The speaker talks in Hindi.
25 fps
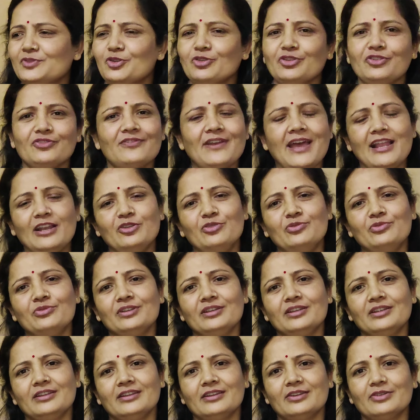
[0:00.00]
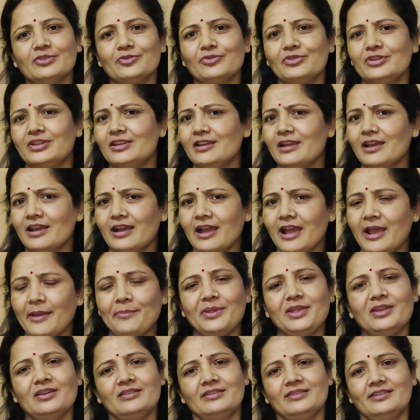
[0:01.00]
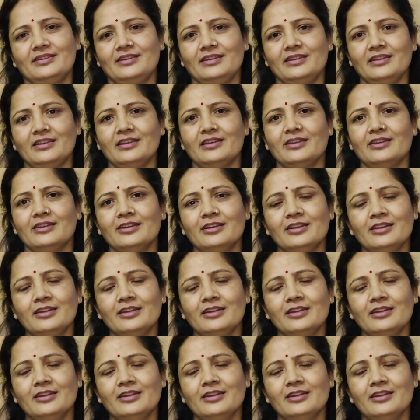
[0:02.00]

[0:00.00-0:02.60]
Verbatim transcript: कोई वैल्यू नहीं है कोई अहमियत नहीं है